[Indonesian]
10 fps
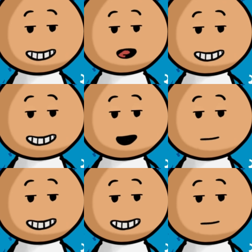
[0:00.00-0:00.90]
tidak
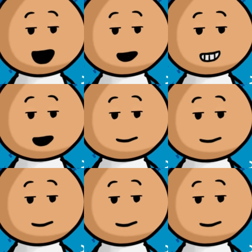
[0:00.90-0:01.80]
sama setiap daerah,
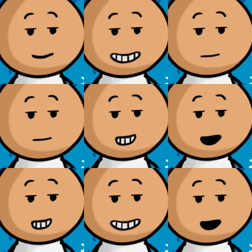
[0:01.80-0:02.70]

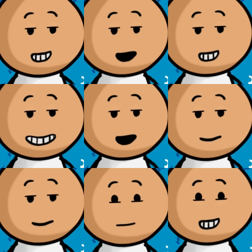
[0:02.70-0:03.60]
kemudian distandarkan